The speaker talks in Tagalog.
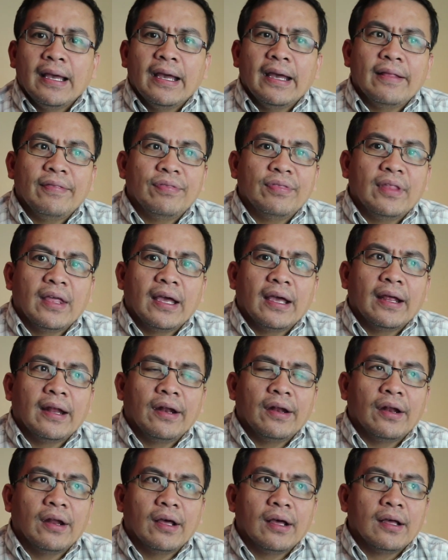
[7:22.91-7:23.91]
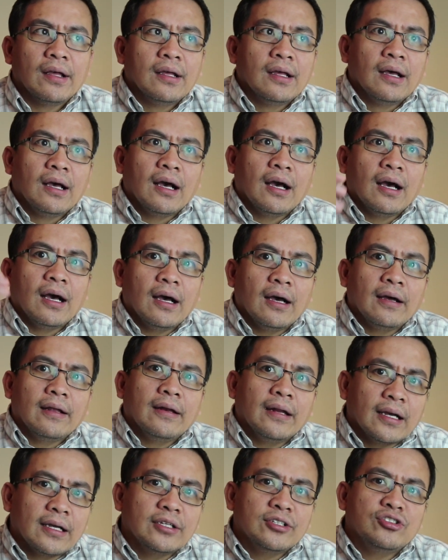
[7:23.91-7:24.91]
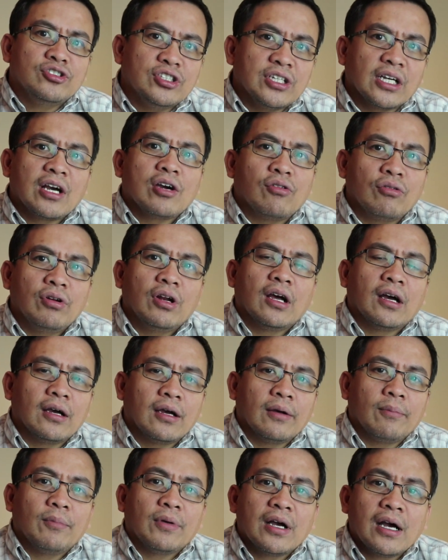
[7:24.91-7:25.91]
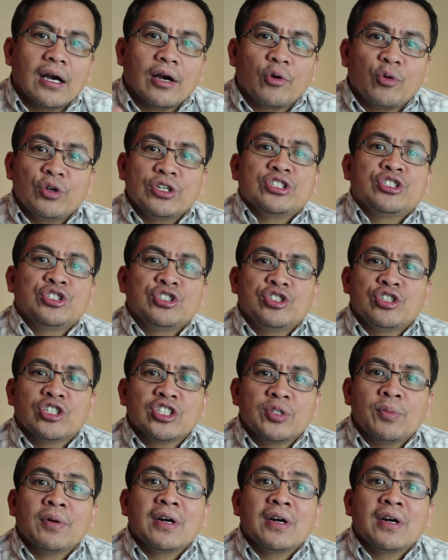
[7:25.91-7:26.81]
And then, uh, nag-check ako ng mga questions,